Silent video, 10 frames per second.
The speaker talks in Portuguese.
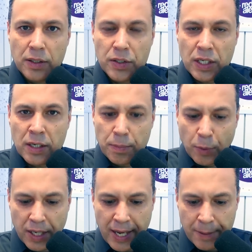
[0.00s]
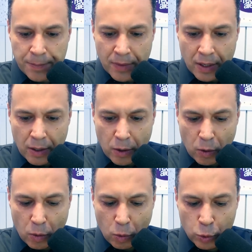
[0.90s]
Sim, porque
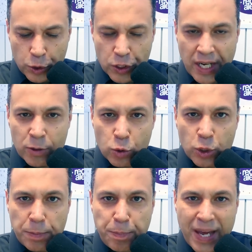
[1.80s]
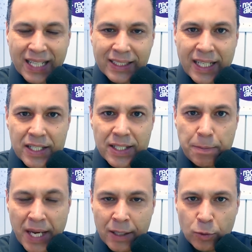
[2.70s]
o senso de
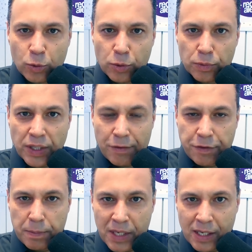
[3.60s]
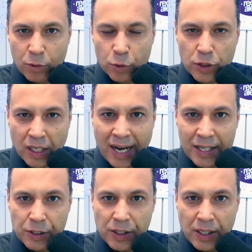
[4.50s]
pertencimento que a família nos
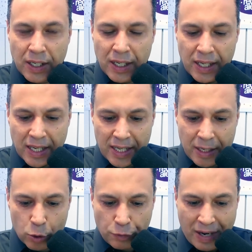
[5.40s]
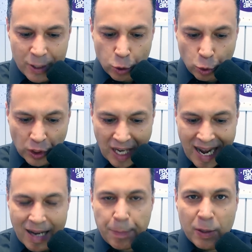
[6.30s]
traz, que nos faz
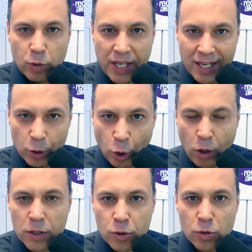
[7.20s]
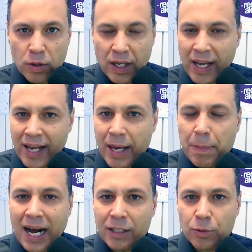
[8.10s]
lutar pelo que é nosso, é
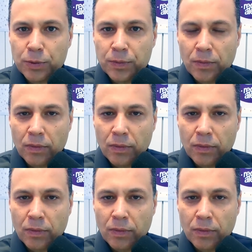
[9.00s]
quebrado.